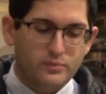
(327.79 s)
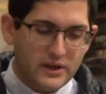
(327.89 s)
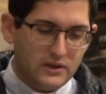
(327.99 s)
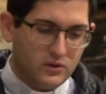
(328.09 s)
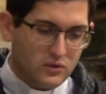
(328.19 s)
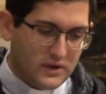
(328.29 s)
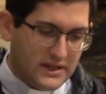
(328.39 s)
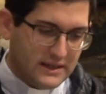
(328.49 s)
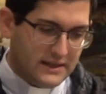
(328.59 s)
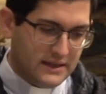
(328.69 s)
prendono
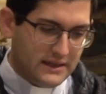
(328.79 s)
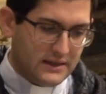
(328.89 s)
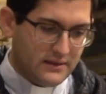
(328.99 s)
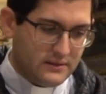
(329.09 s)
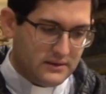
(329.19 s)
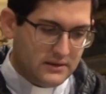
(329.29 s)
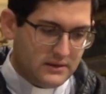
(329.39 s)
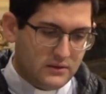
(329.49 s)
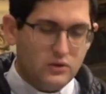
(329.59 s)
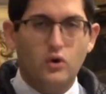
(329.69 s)
anche
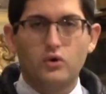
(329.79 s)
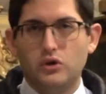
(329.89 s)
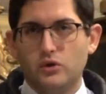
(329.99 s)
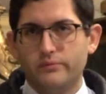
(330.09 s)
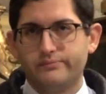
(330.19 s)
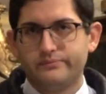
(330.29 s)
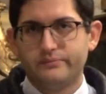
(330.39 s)
l'olio